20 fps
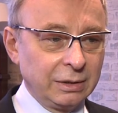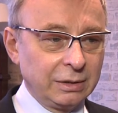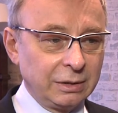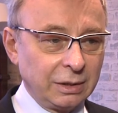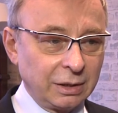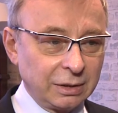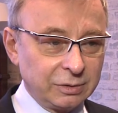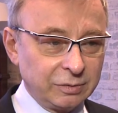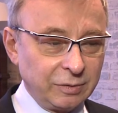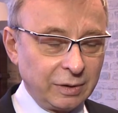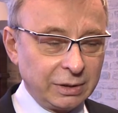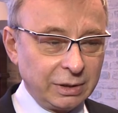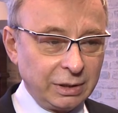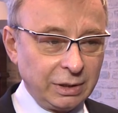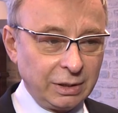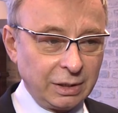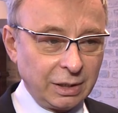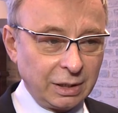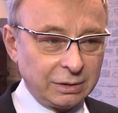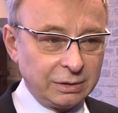tak
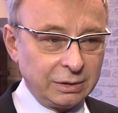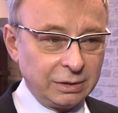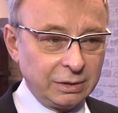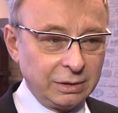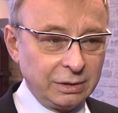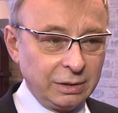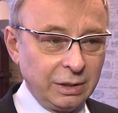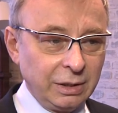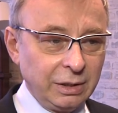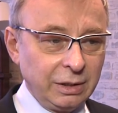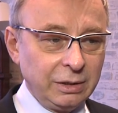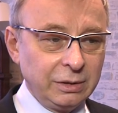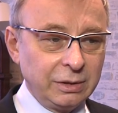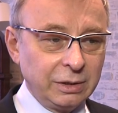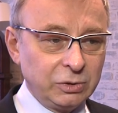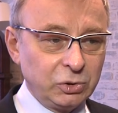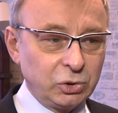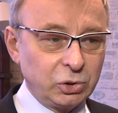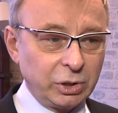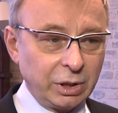zwanej kadry i
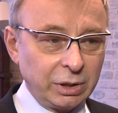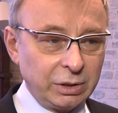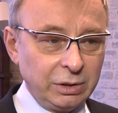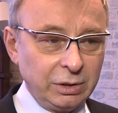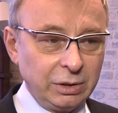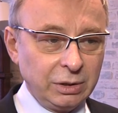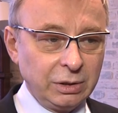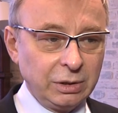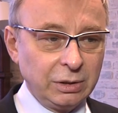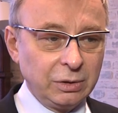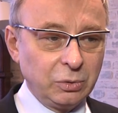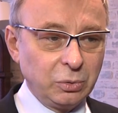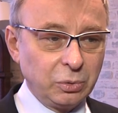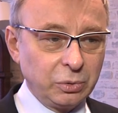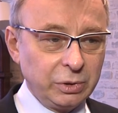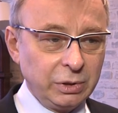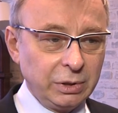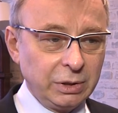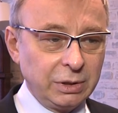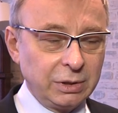ten średni
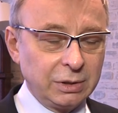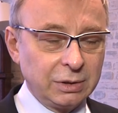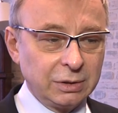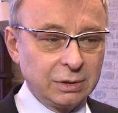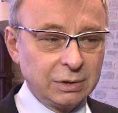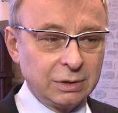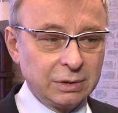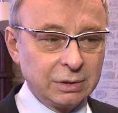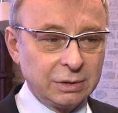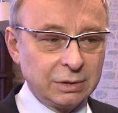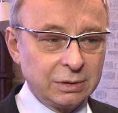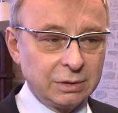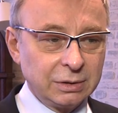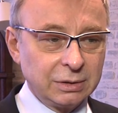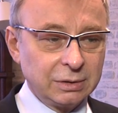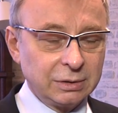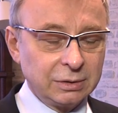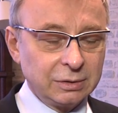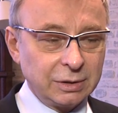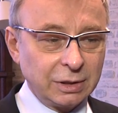górnik,
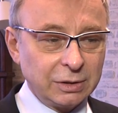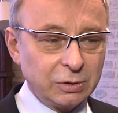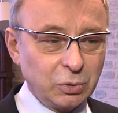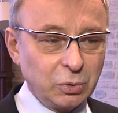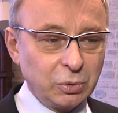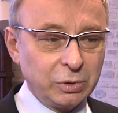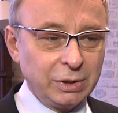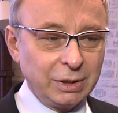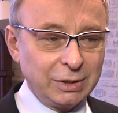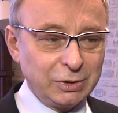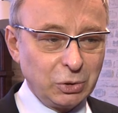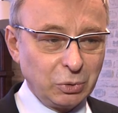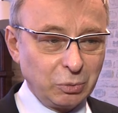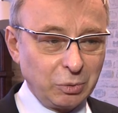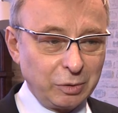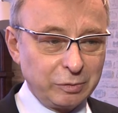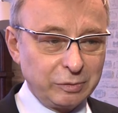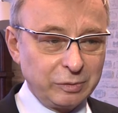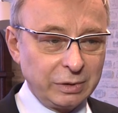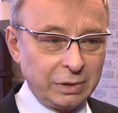y, ten górnik
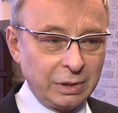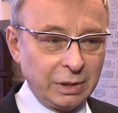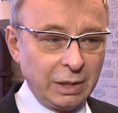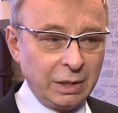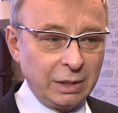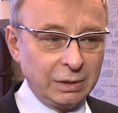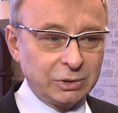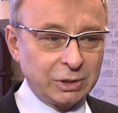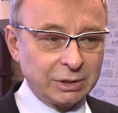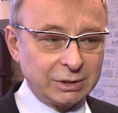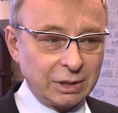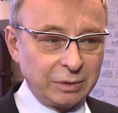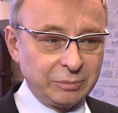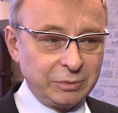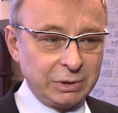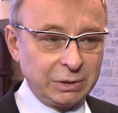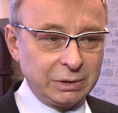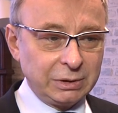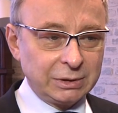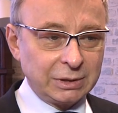dołowy
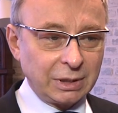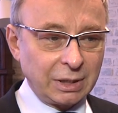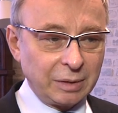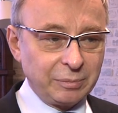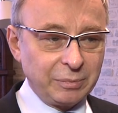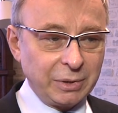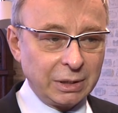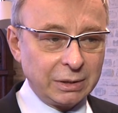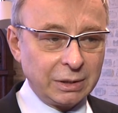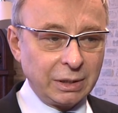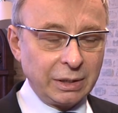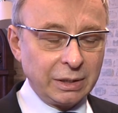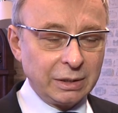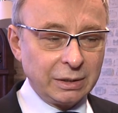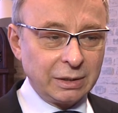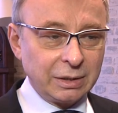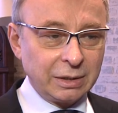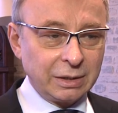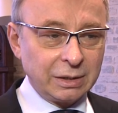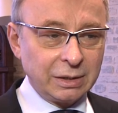czasami zarabia na
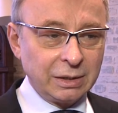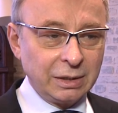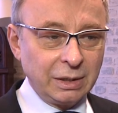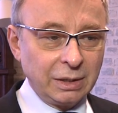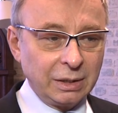rękę